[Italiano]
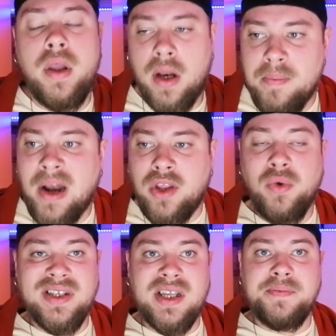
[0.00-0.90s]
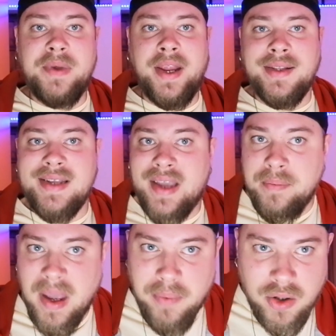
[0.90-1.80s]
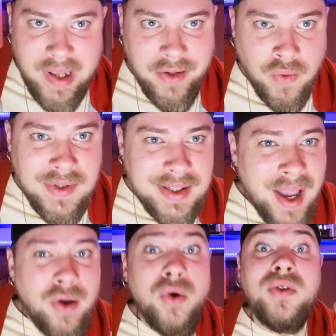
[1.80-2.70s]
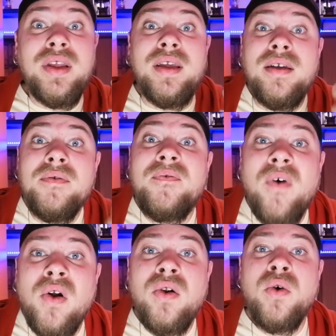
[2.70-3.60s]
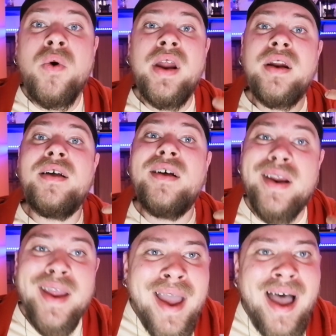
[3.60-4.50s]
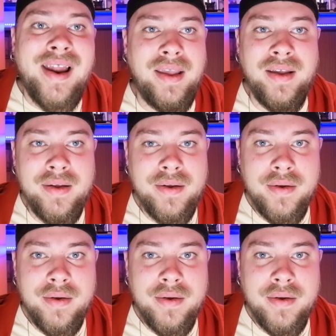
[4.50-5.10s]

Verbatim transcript: Il bello di questa esperienza è che mi ha portato un sacco di follower reali,